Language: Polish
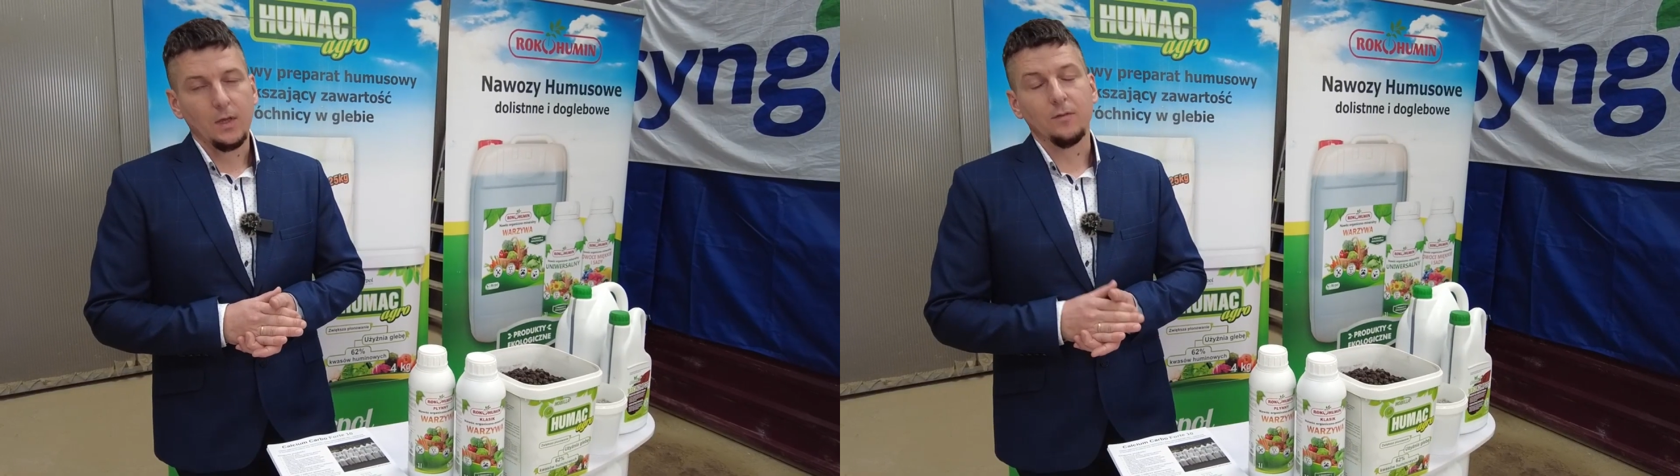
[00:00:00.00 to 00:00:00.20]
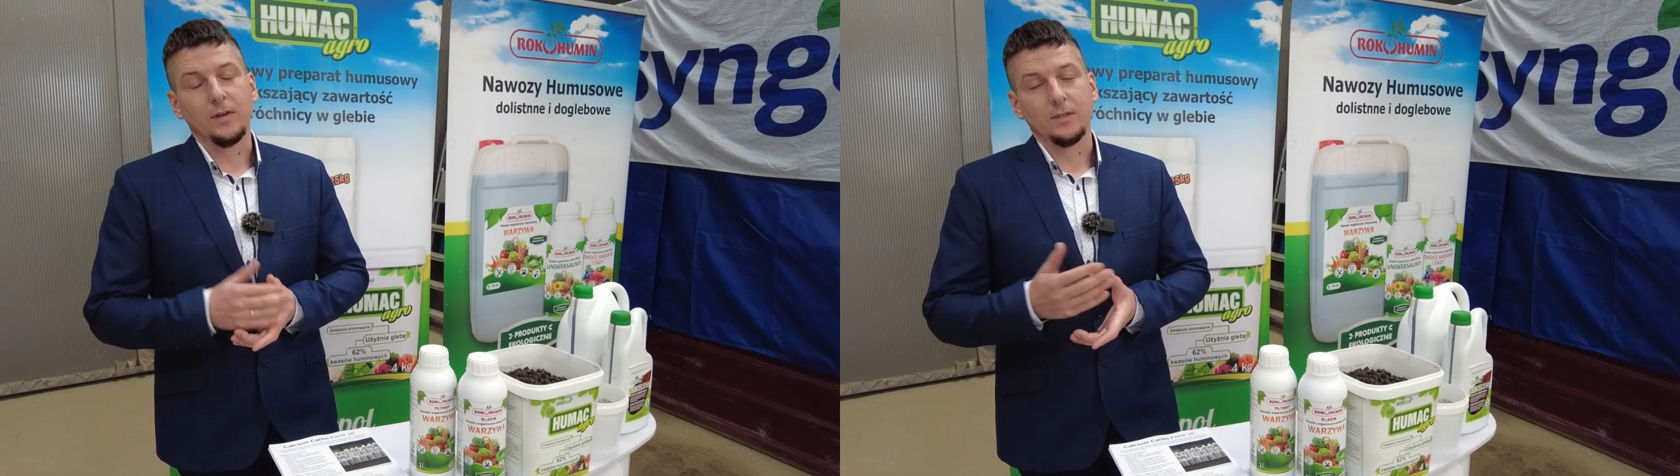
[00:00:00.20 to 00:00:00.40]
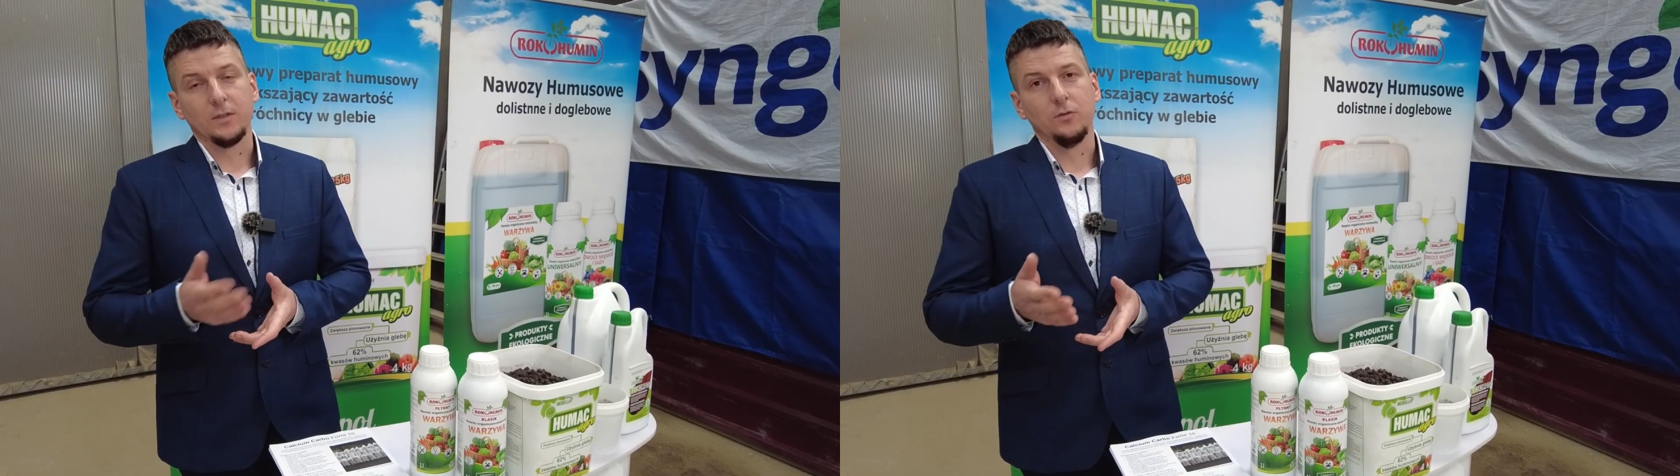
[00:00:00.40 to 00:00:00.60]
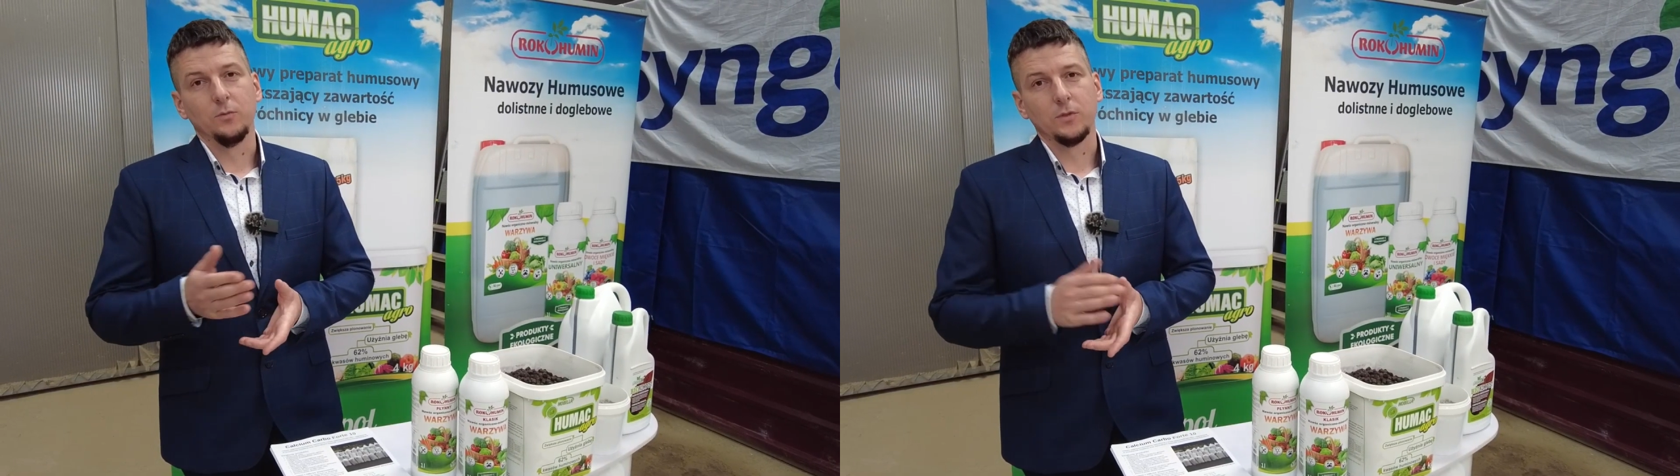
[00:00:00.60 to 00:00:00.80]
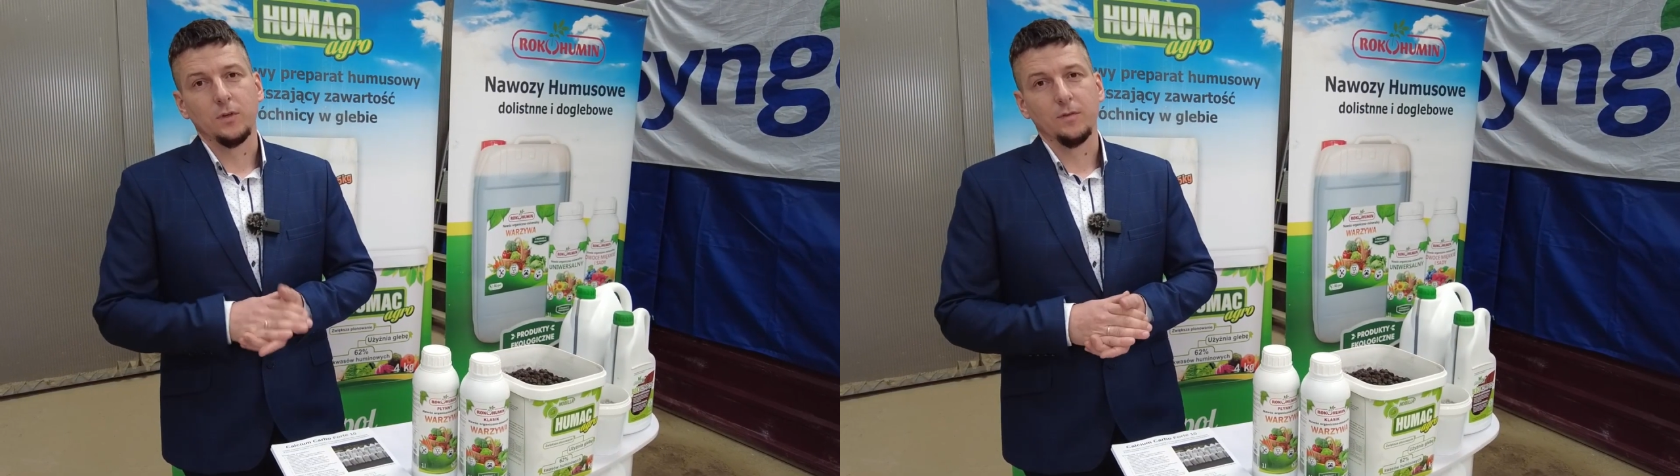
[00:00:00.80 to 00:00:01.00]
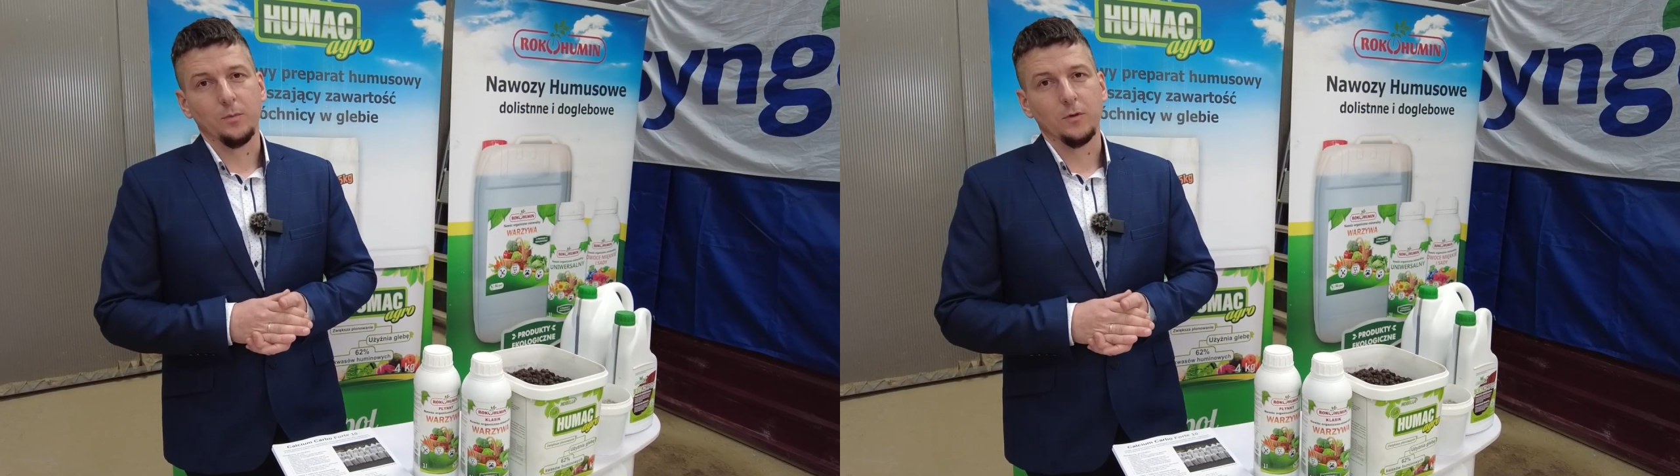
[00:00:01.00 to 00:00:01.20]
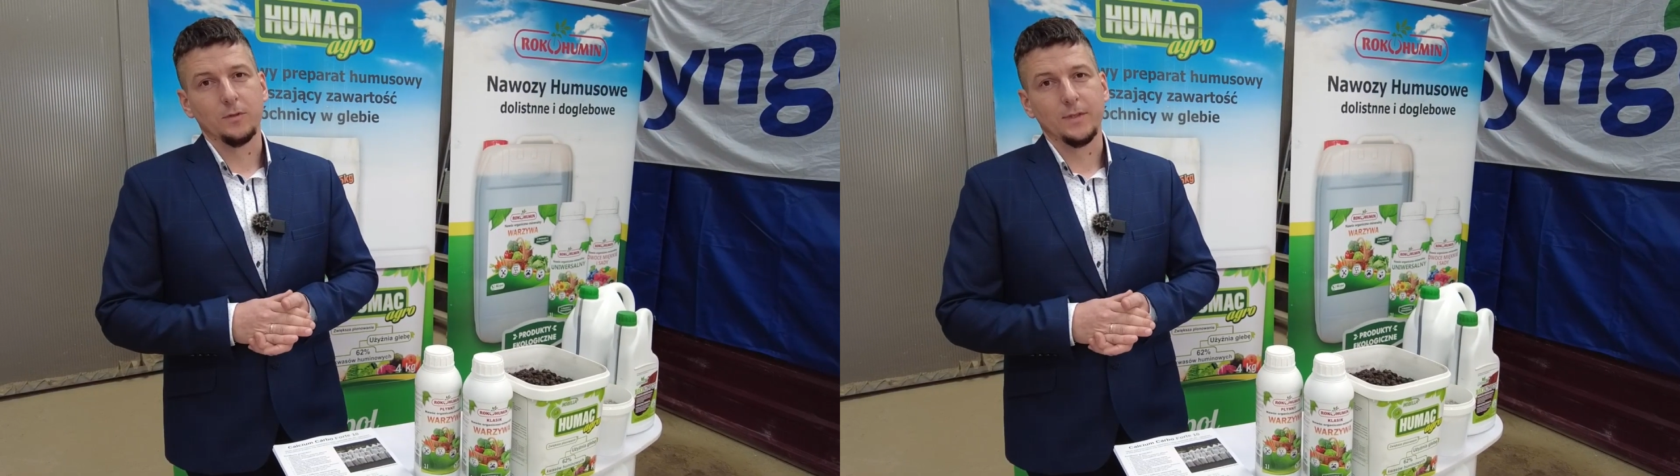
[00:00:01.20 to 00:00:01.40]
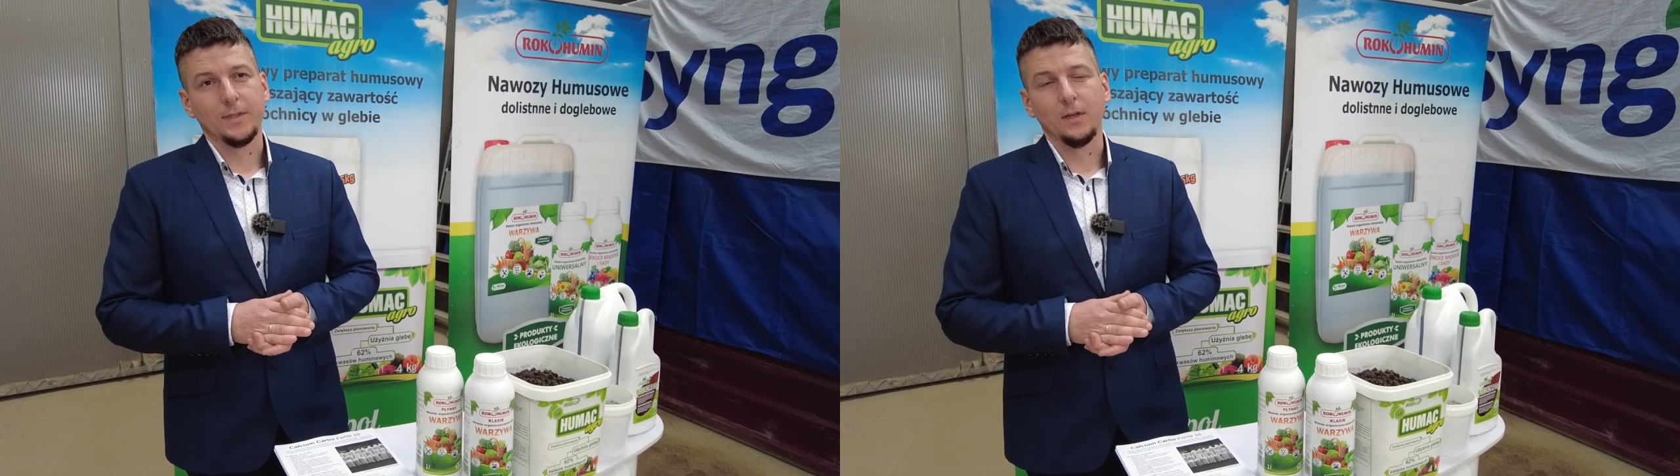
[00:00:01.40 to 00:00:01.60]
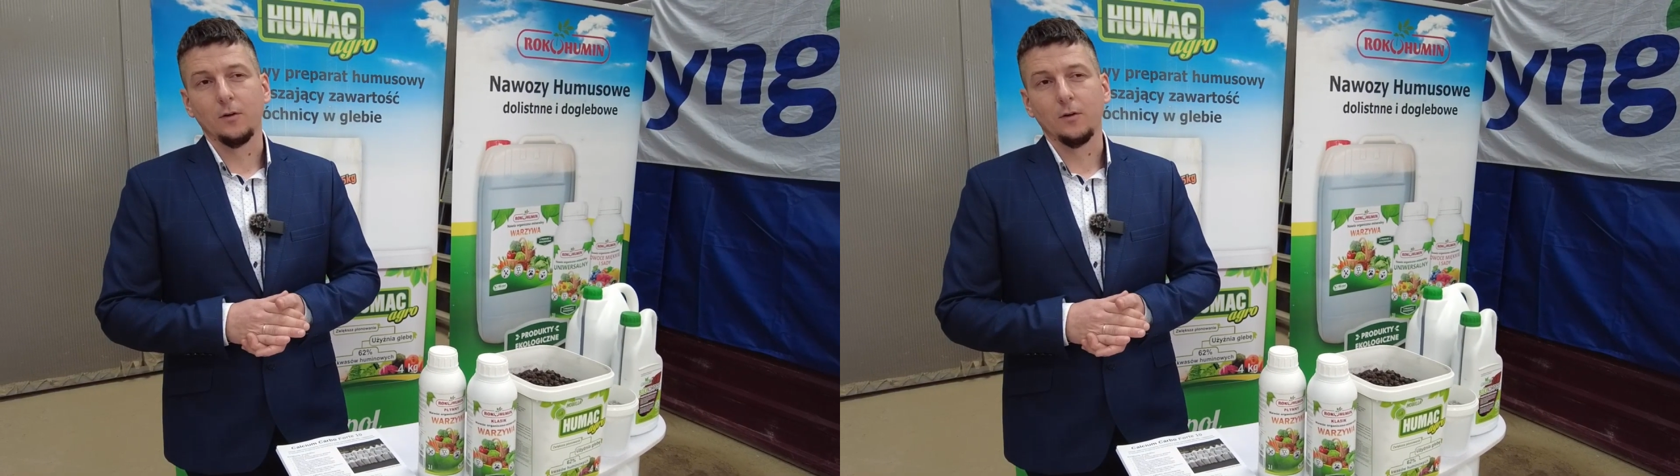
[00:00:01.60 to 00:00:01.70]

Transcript: kwasy humusowe pochodzenia